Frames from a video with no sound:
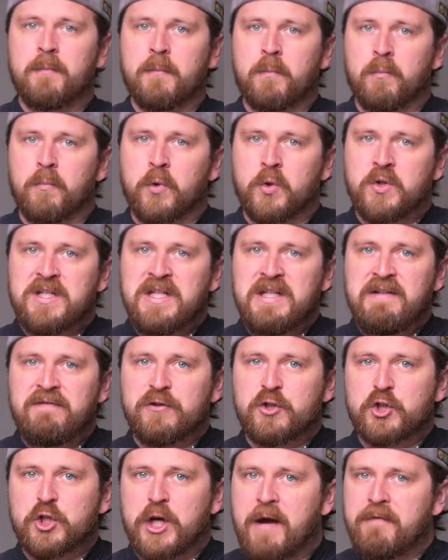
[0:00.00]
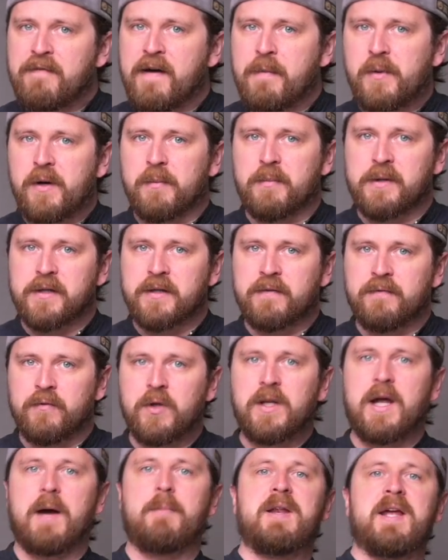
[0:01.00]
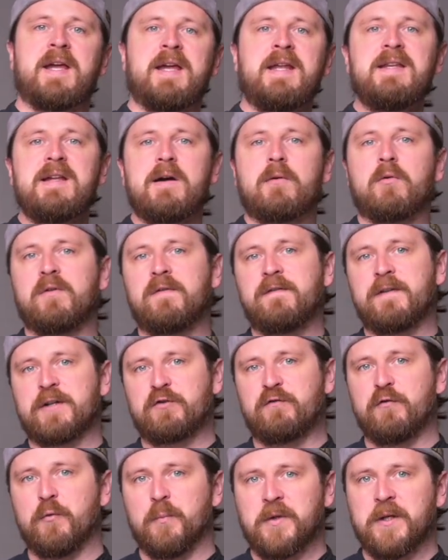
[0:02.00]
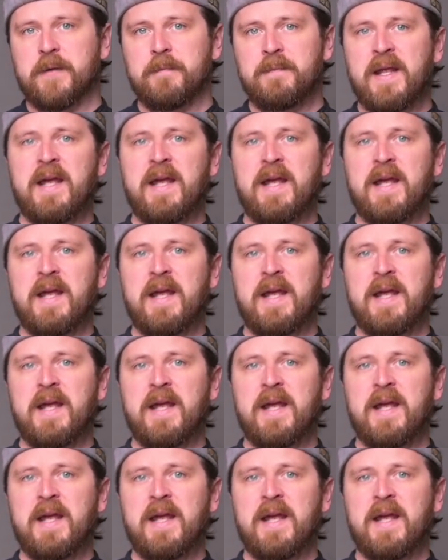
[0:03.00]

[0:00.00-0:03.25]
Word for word: Motiv scharf abgebildet wird, aber der Hintergrund verschwimmt.